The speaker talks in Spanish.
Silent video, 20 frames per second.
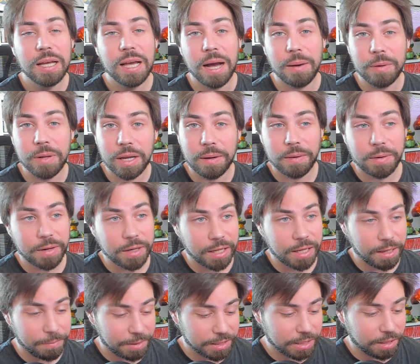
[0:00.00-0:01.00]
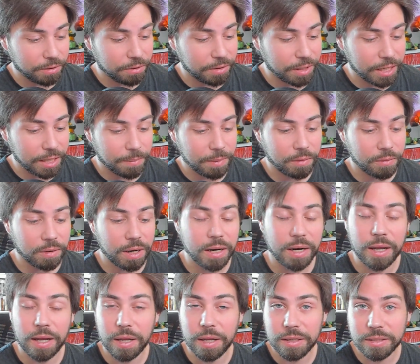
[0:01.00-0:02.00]
Habría que ver qué ha pasado en
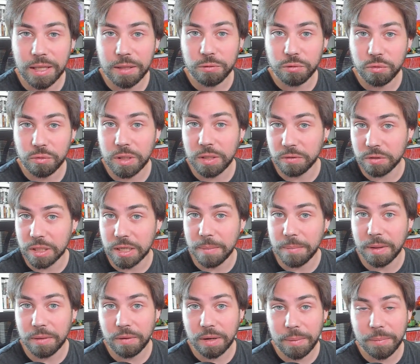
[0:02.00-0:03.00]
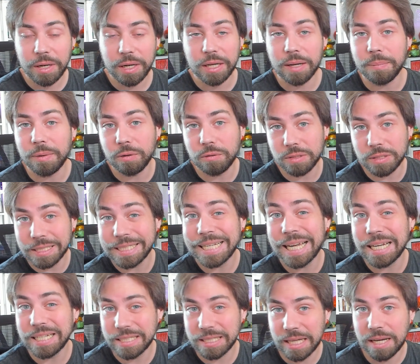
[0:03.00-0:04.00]
Amazon eh, Estados Unidos, en Amazon América, pero
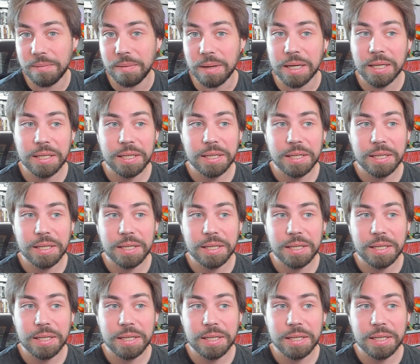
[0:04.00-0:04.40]
ya estaba.